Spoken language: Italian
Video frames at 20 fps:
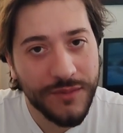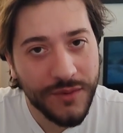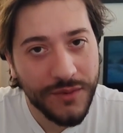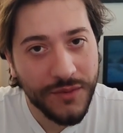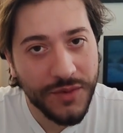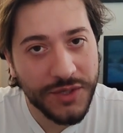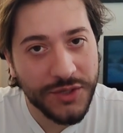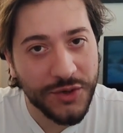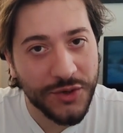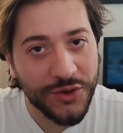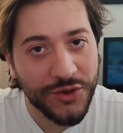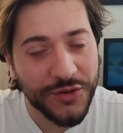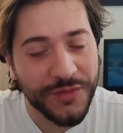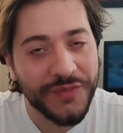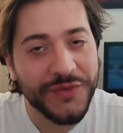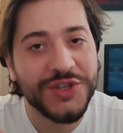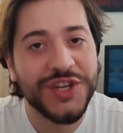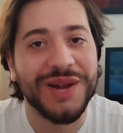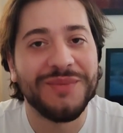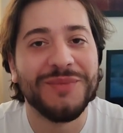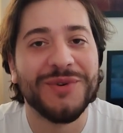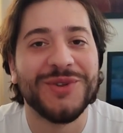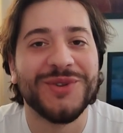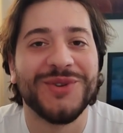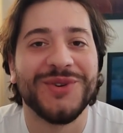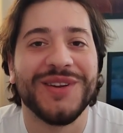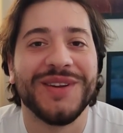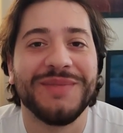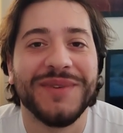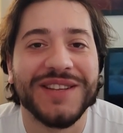Qui sotto c'è il
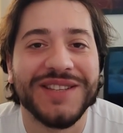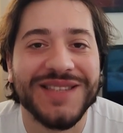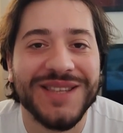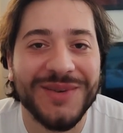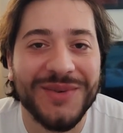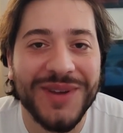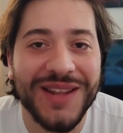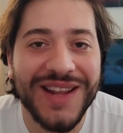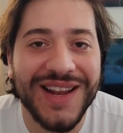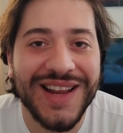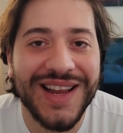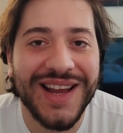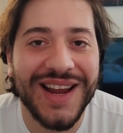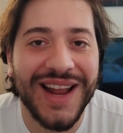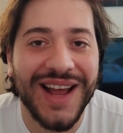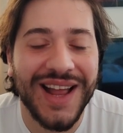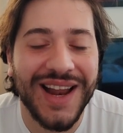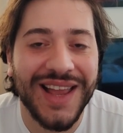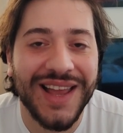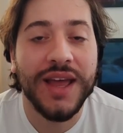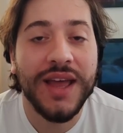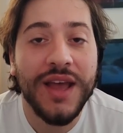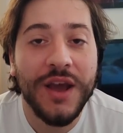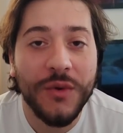bottone per seguire il canale.